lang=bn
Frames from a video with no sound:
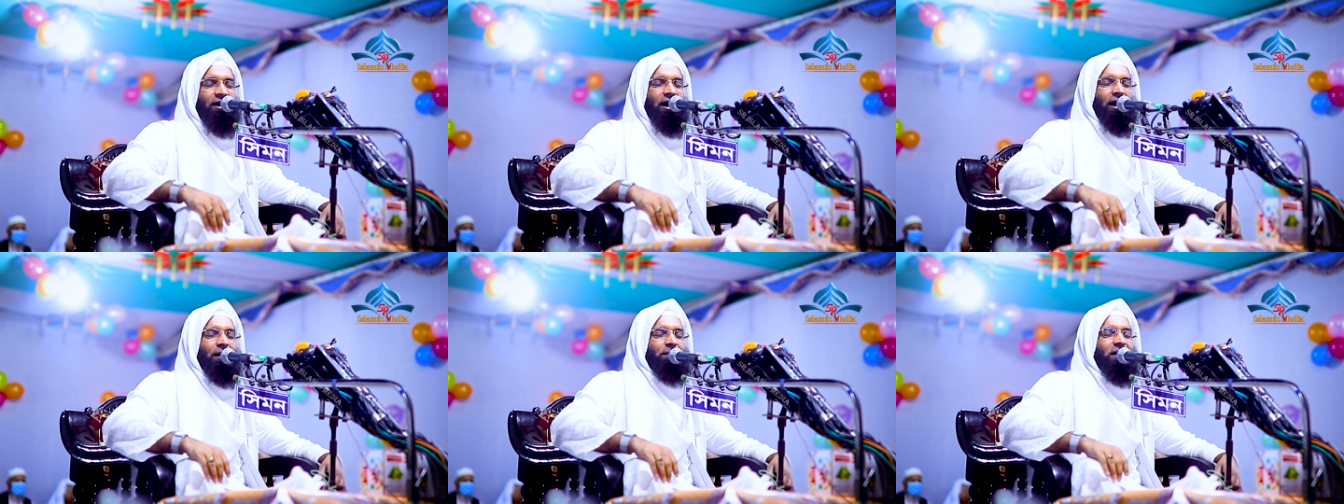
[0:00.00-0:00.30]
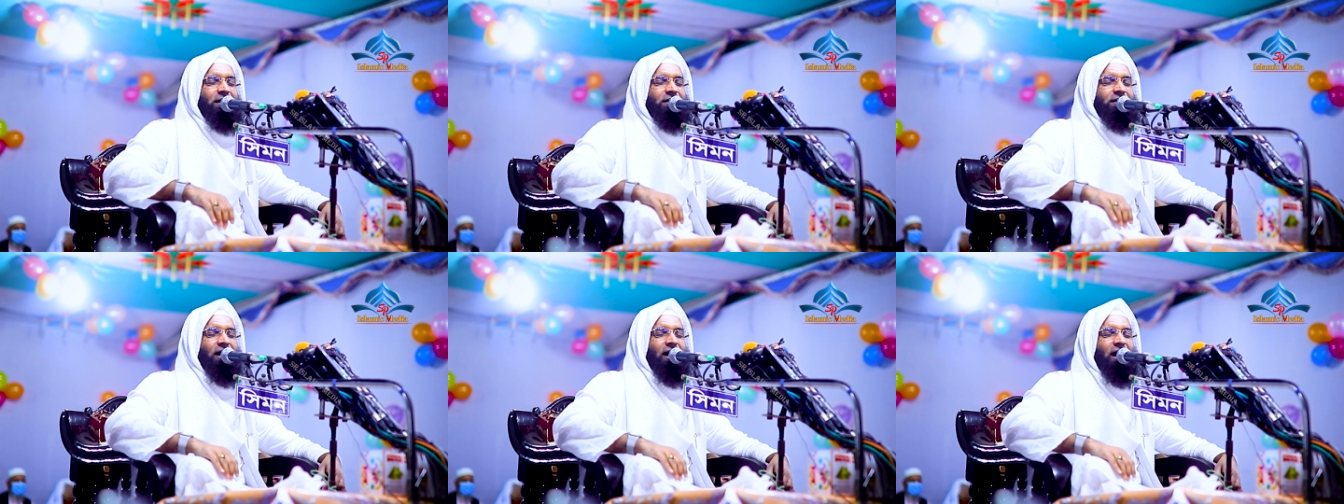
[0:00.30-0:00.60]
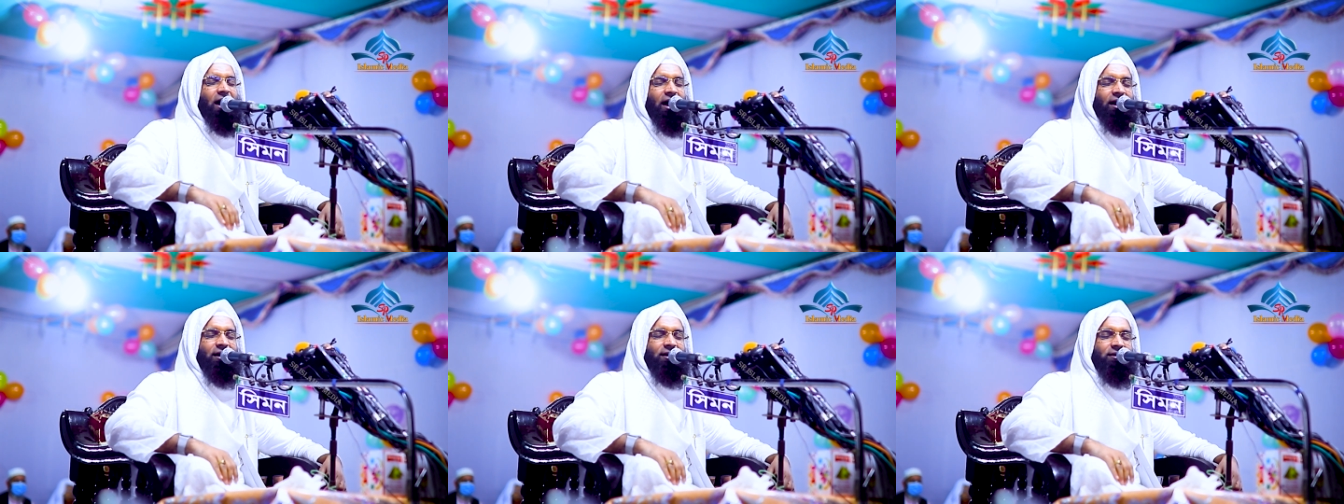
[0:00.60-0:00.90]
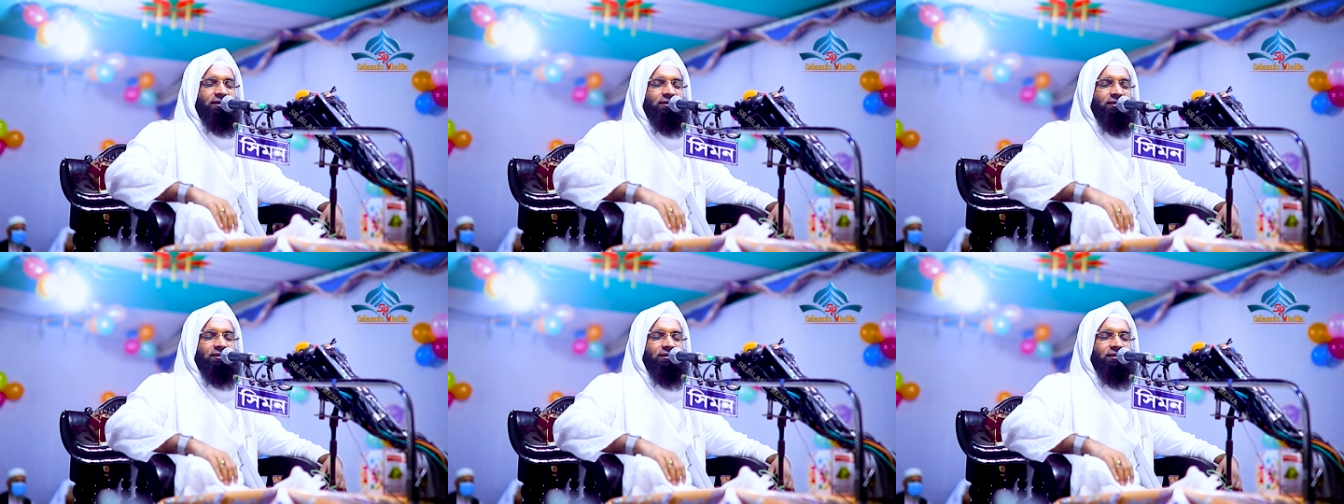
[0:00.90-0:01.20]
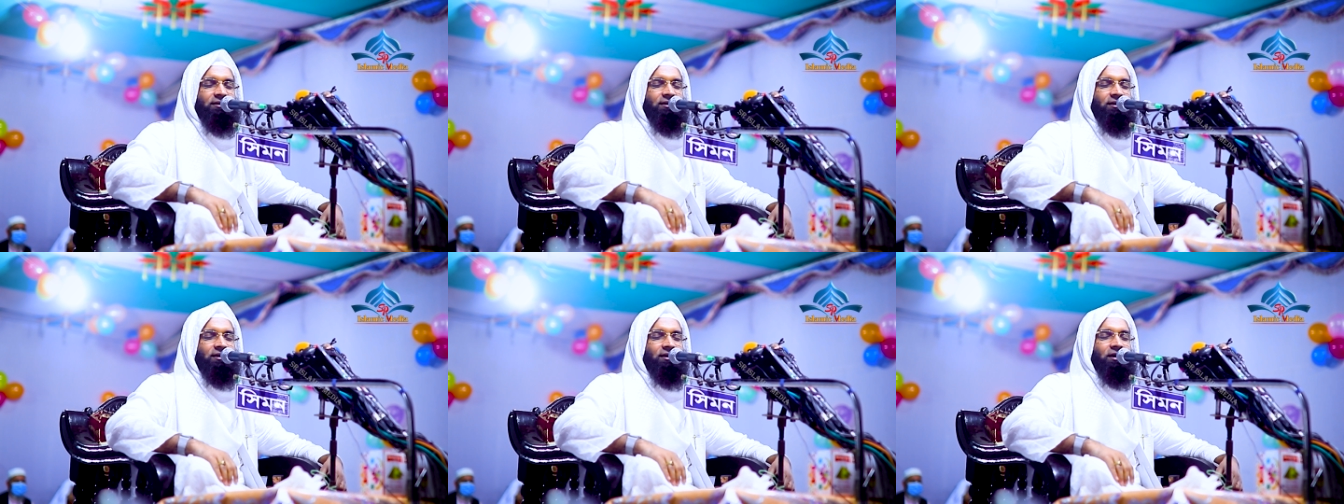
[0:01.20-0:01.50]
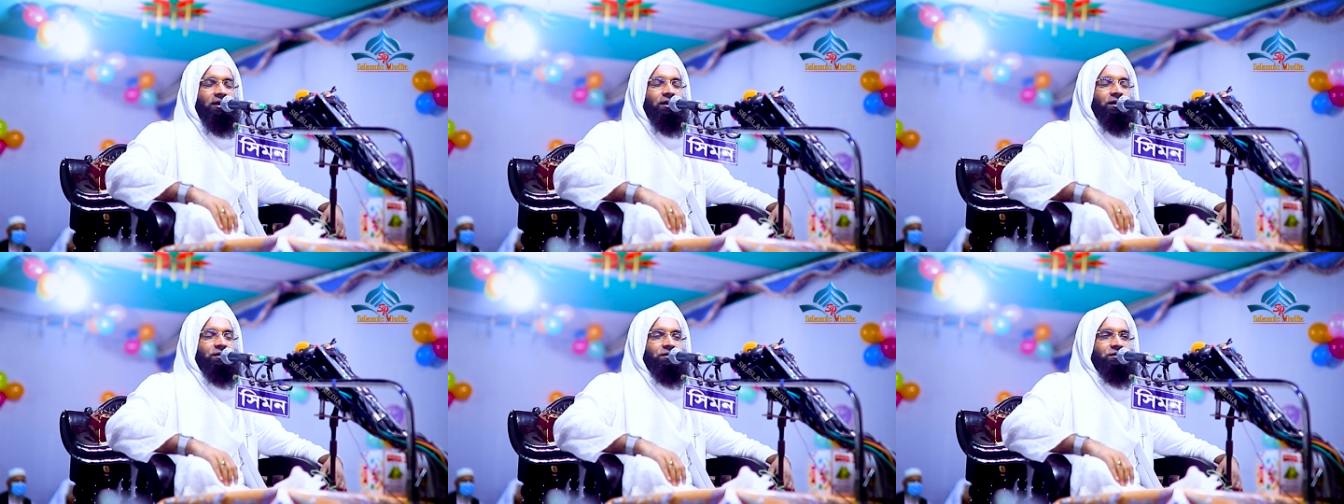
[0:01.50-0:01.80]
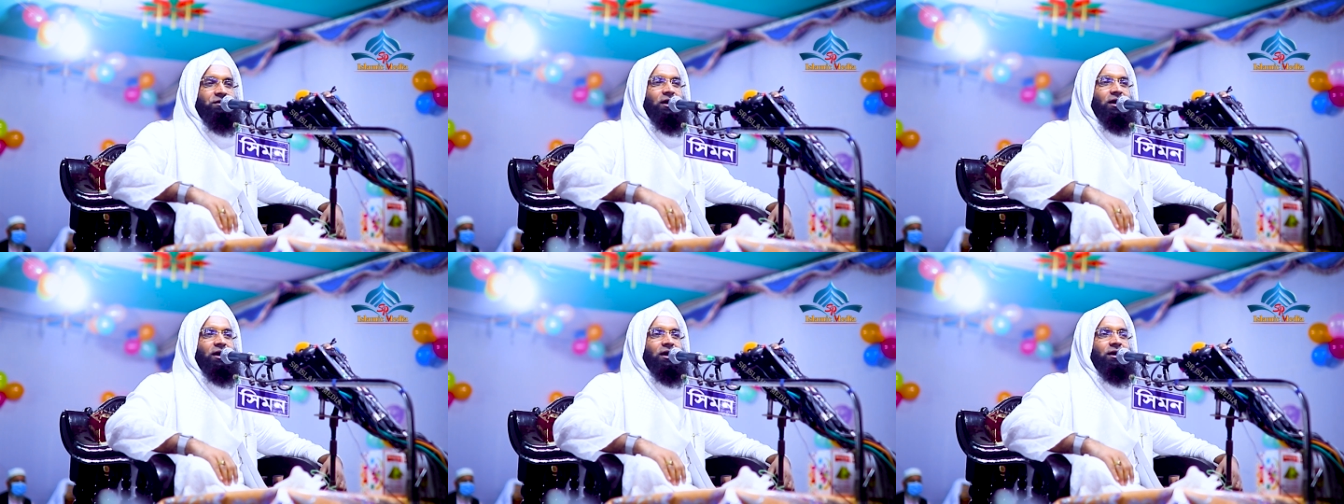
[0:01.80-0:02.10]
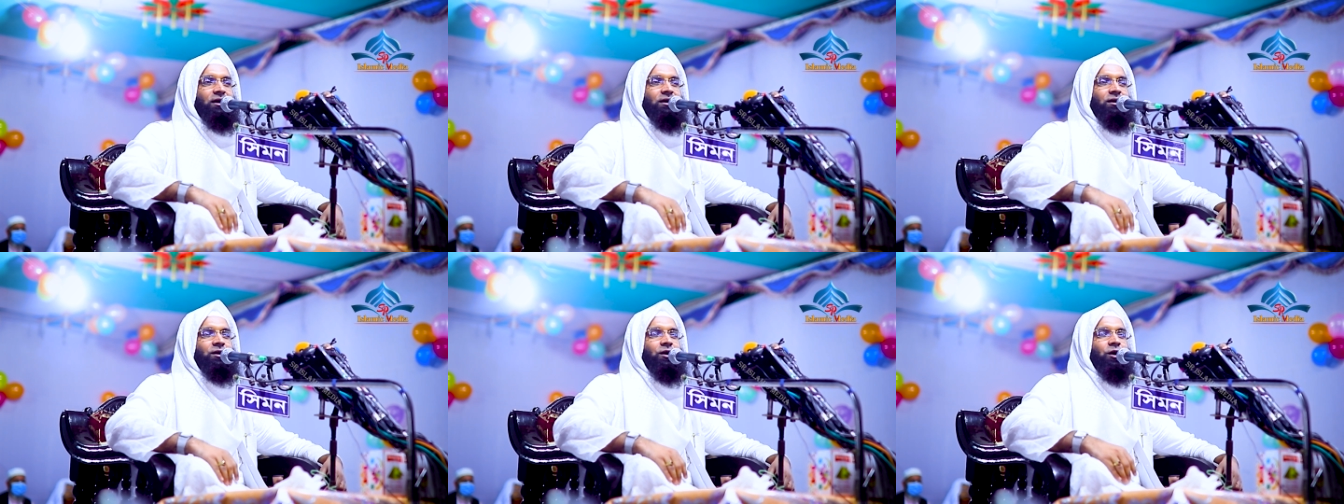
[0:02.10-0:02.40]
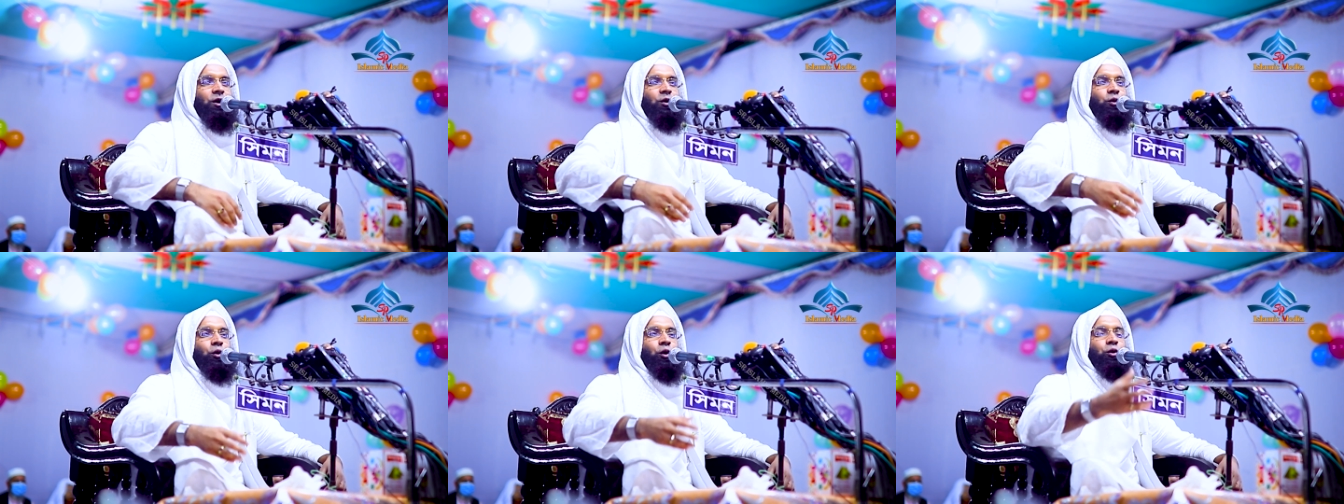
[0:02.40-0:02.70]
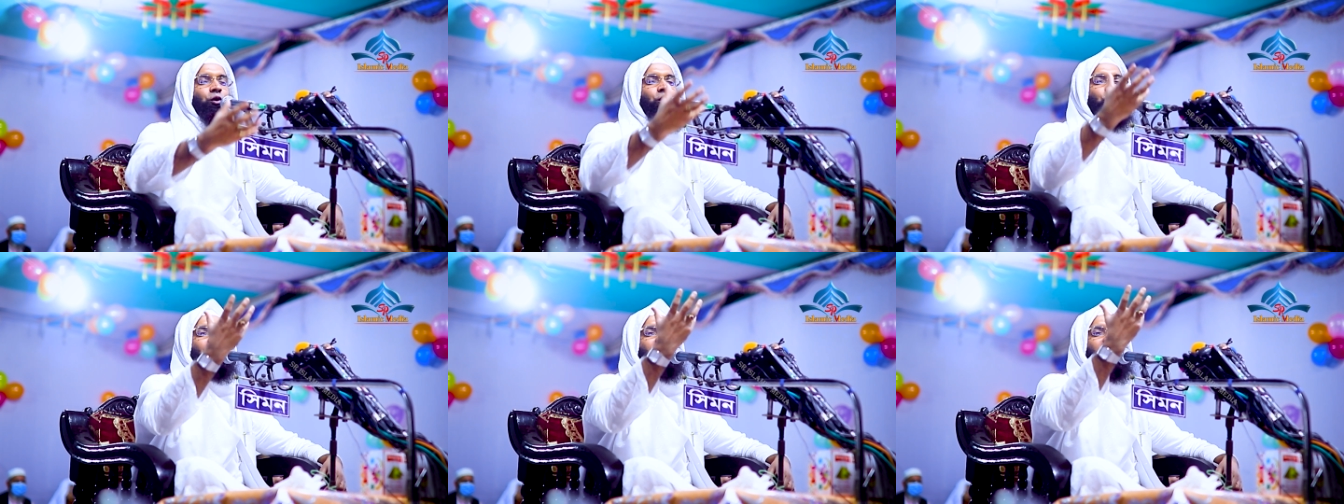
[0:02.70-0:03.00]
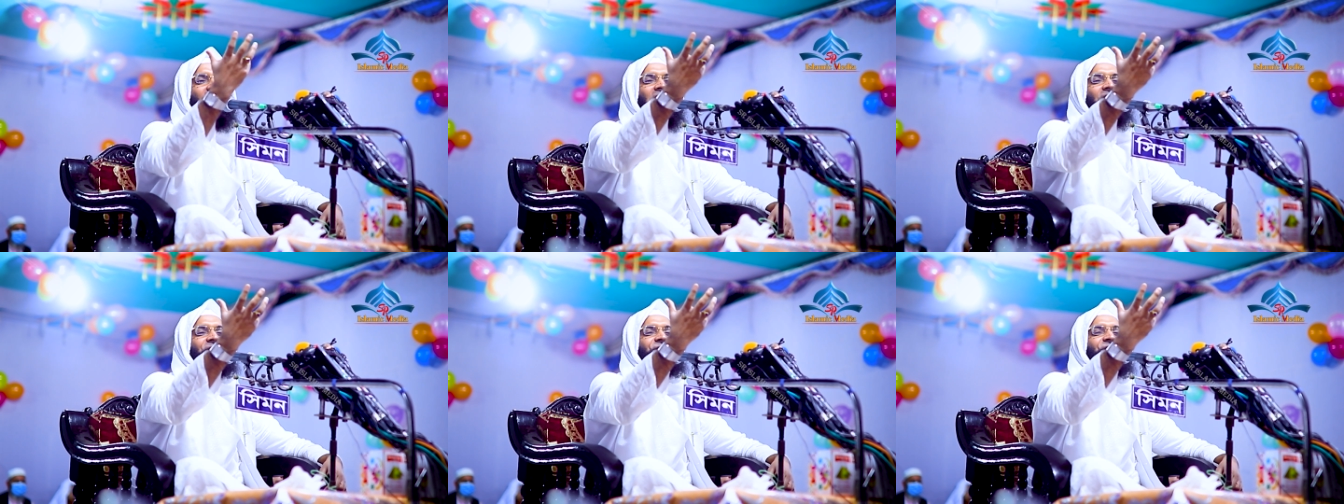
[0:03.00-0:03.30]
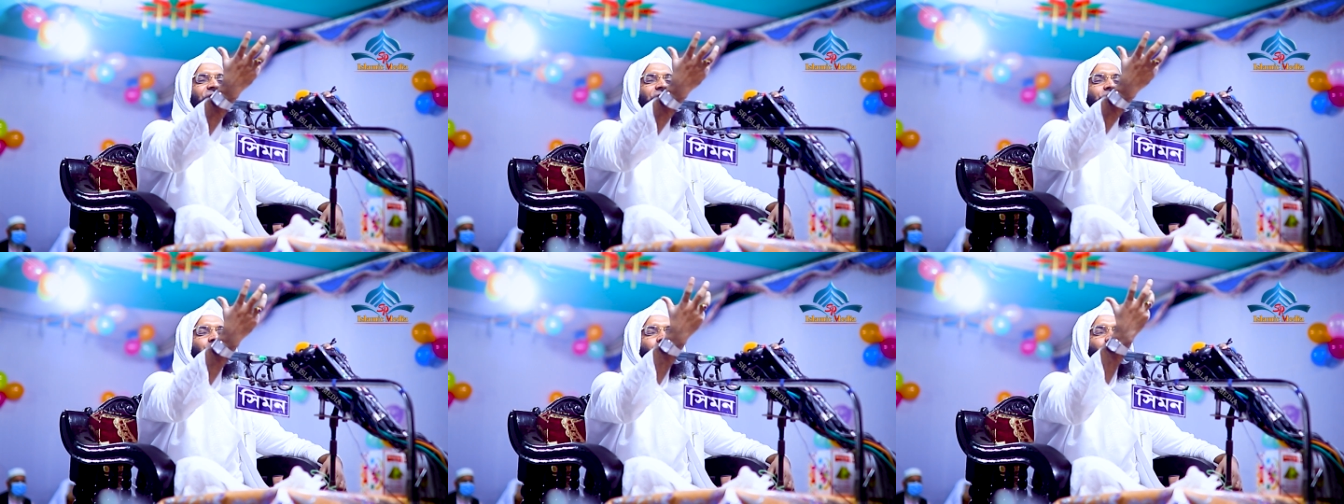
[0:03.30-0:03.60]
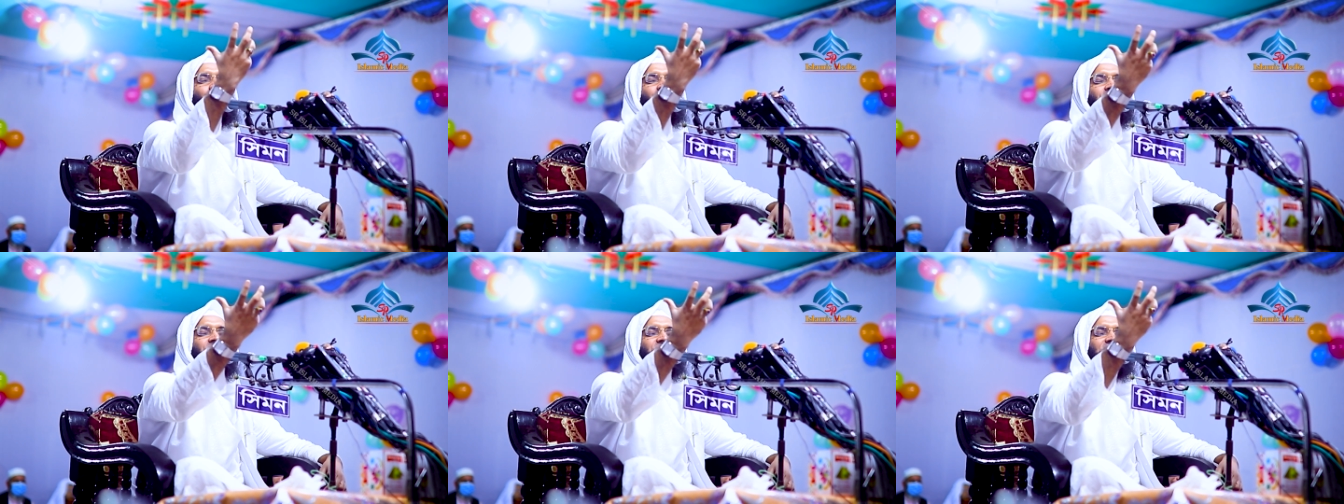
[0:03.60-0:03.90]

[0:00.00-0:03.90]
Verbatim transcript: হ্যাঁ ভাই যান জি কোন কাফের কোন